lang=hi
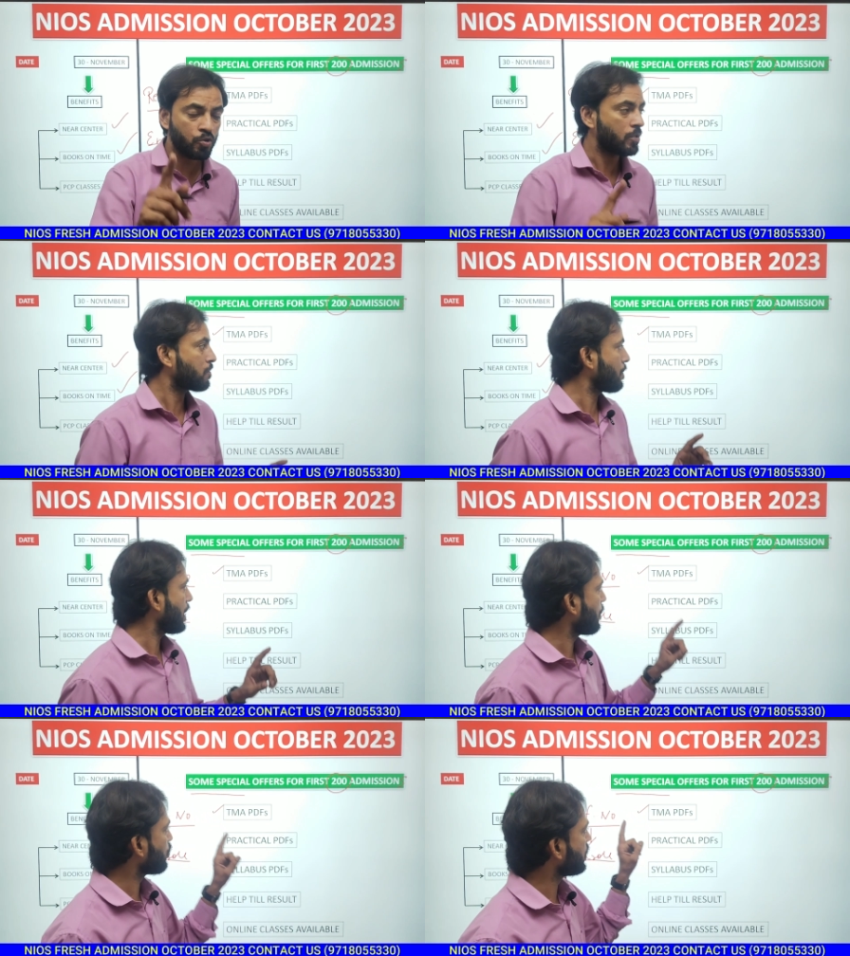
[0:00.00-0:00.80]
तो सबसे
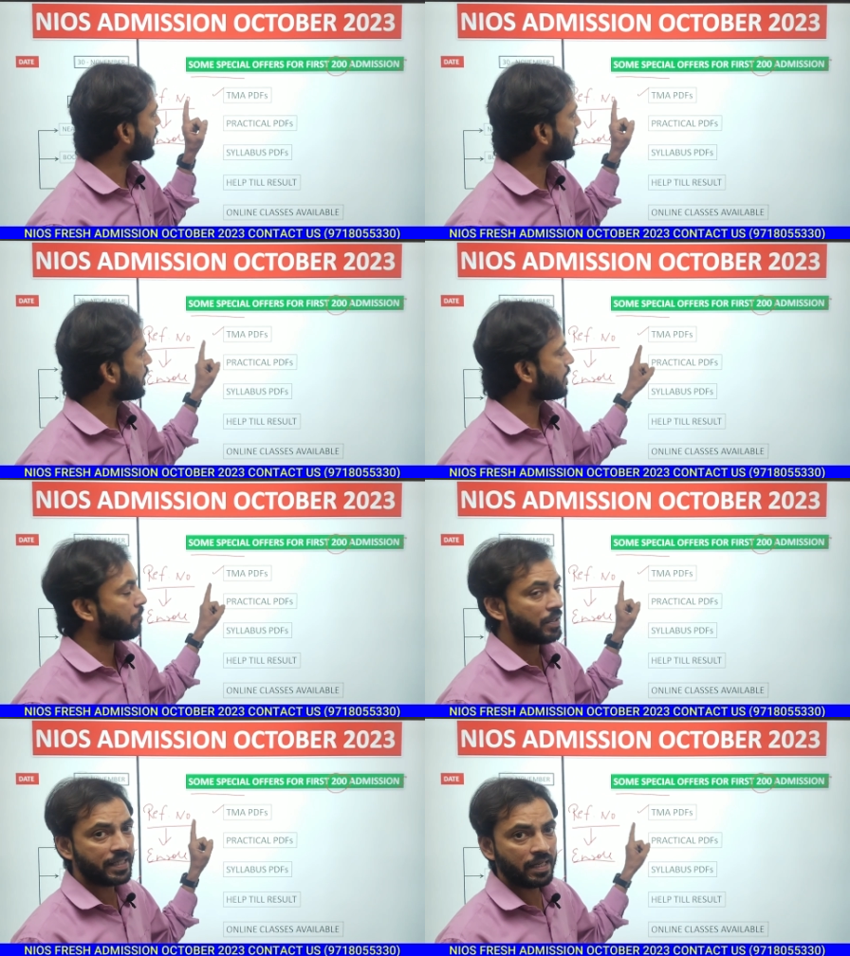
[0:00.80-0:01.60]
पहले आपको ध्यान रखना है कि
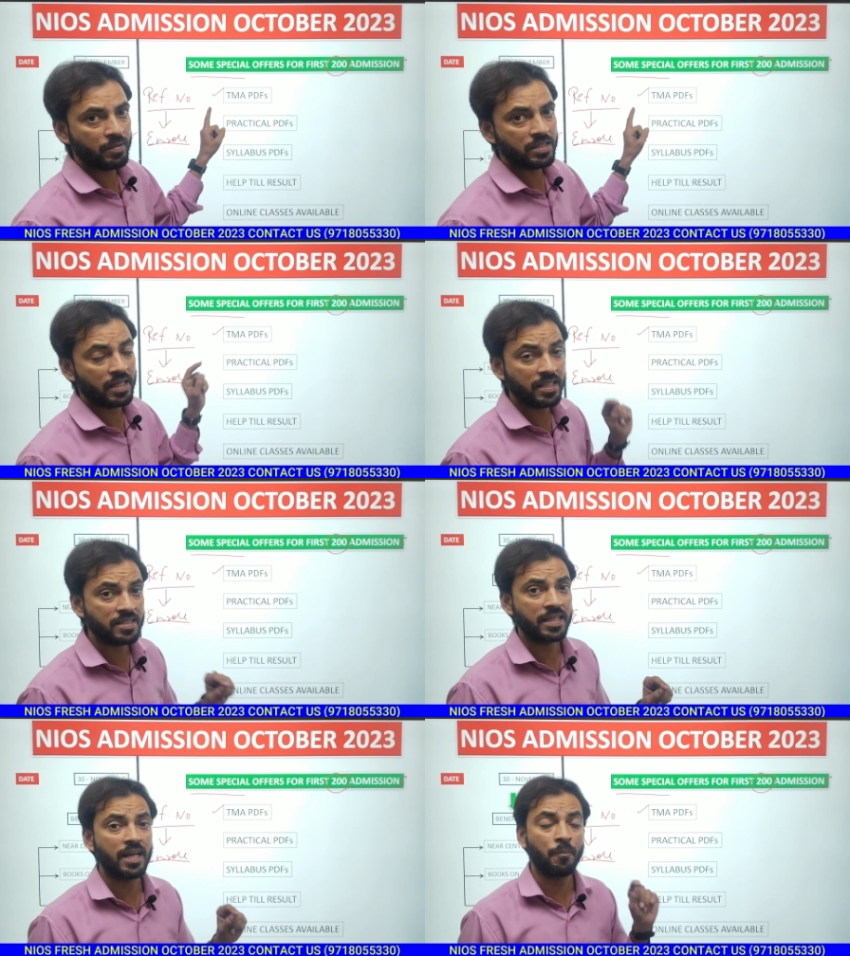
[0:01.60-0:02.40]
आपके टीएमए सही
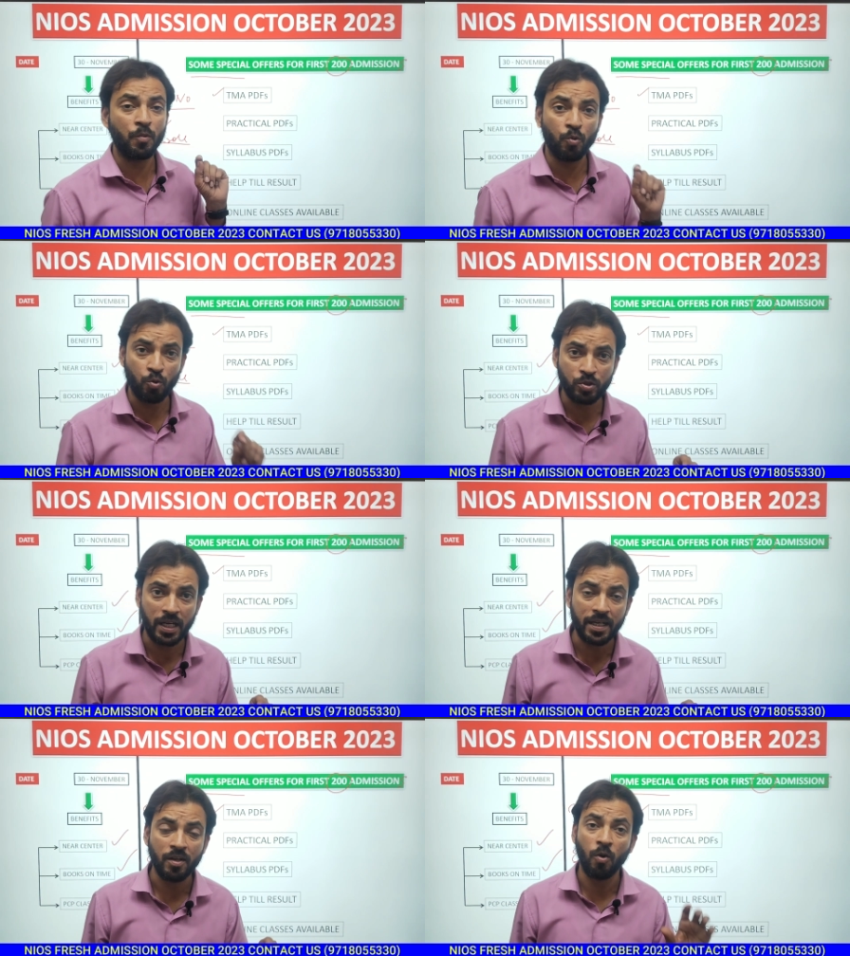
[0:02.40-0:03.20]
से अपलोड हो
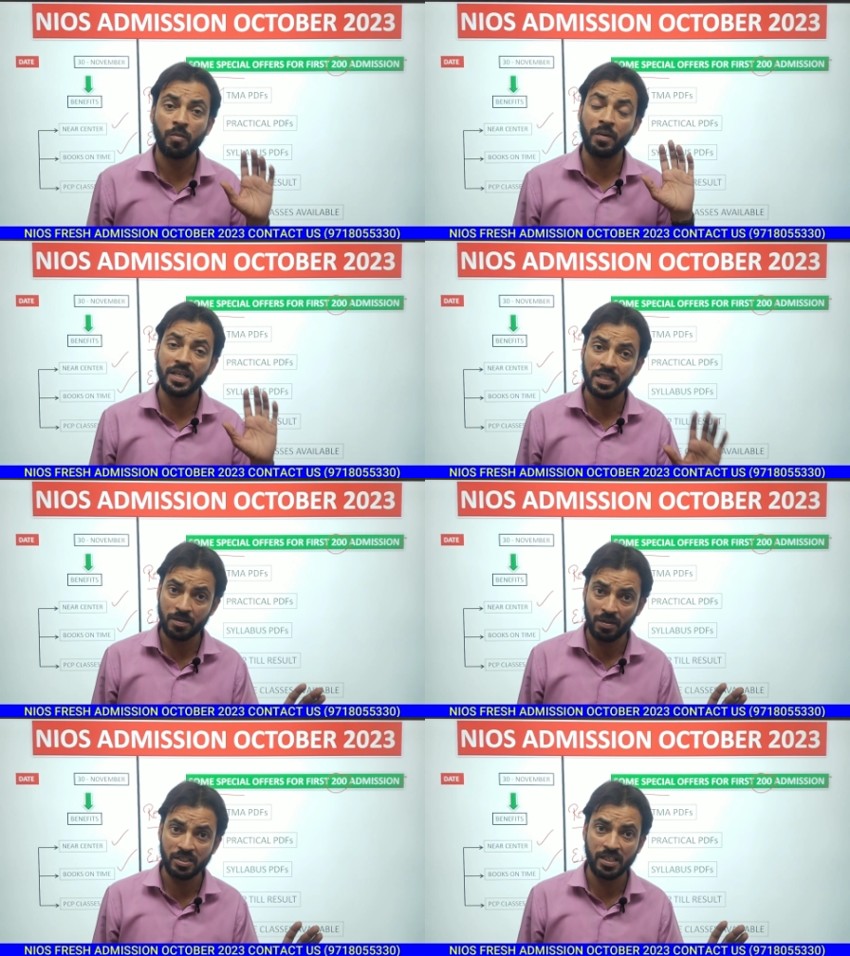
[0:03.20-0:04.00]
जाए और बढ़िया
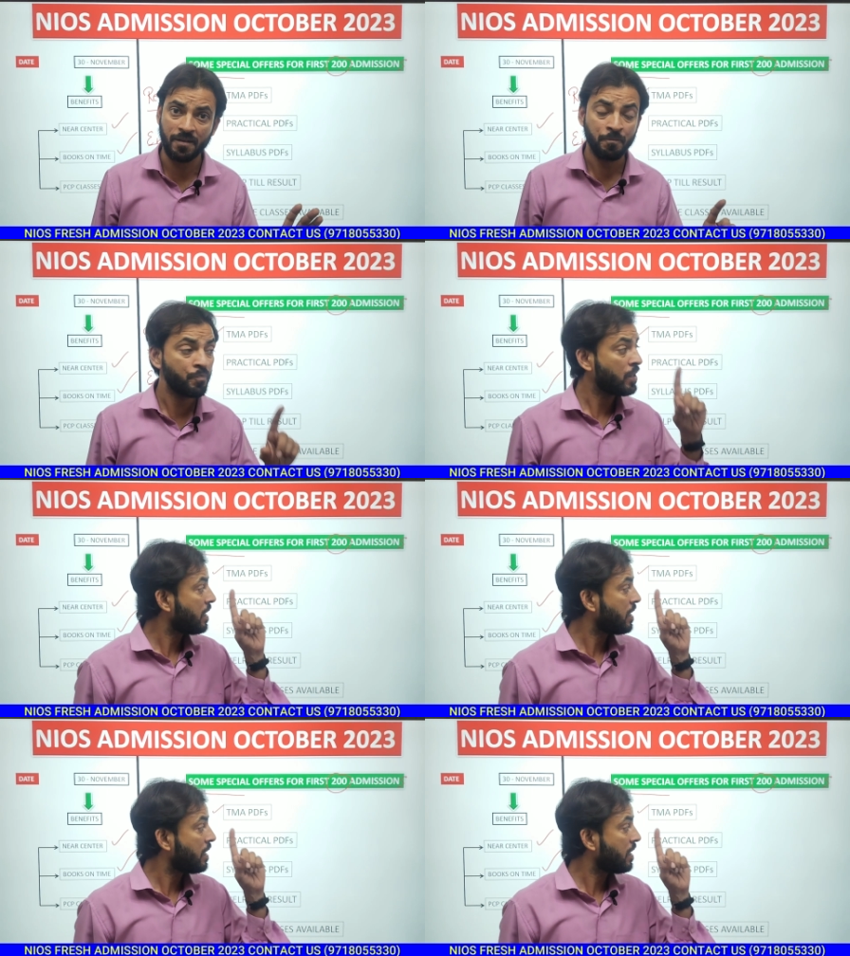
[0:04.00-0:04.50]
से बन जाए